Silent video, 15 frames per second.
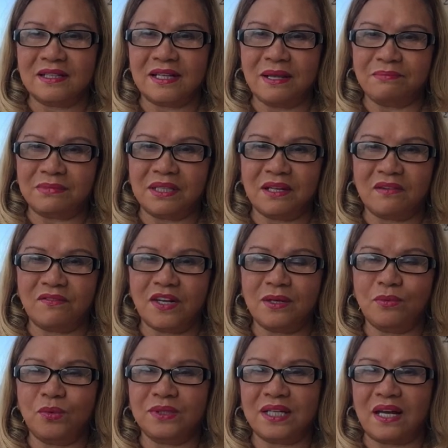đem tiền về
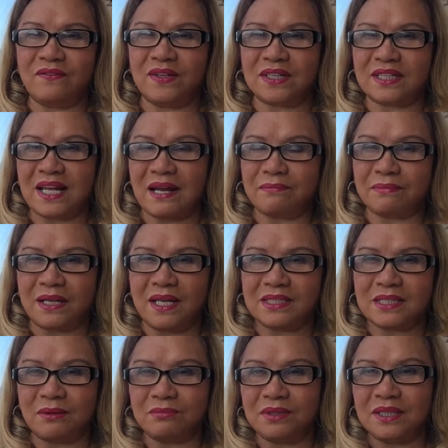mua nhà Việt Nam để
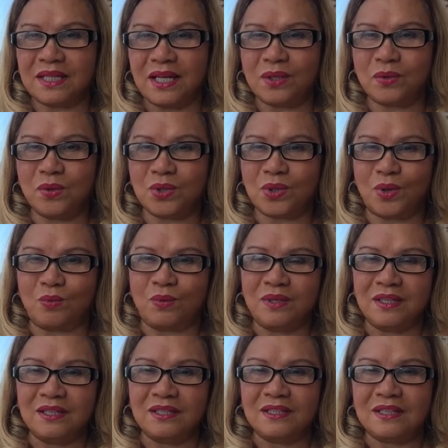sống những ngày cuối cùng
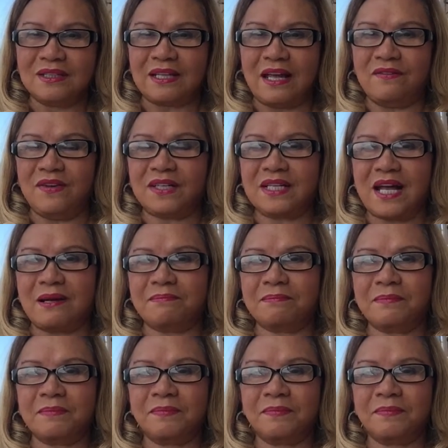tại Việt Nam